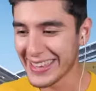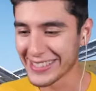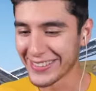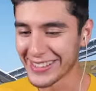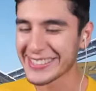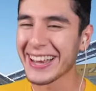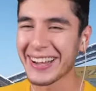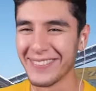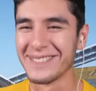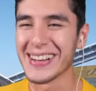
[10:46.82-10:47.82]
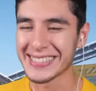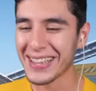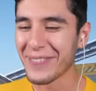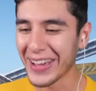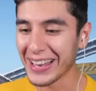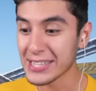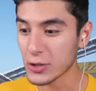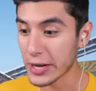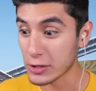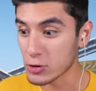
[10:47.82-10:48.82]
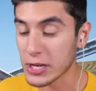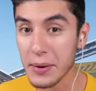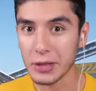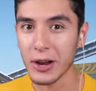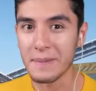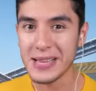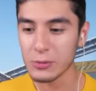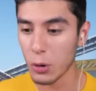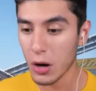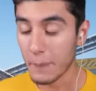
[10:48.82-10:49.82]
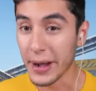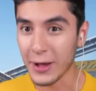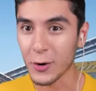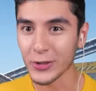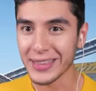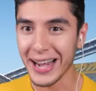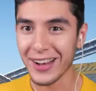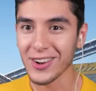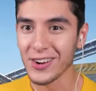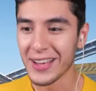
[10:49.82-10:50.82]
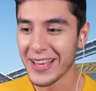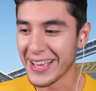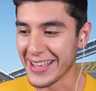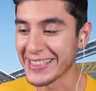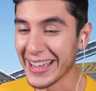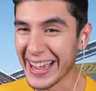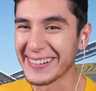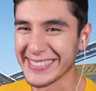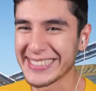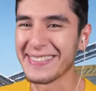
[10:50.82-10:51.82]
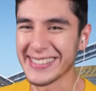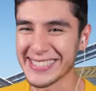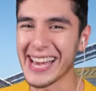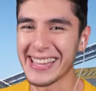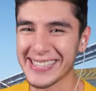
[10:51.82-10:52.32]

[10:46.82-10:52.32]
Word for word: Y eso va a ser lo más épico de la historia. Suscríbete ahora mismo para encontrarlo y tengamos demasiada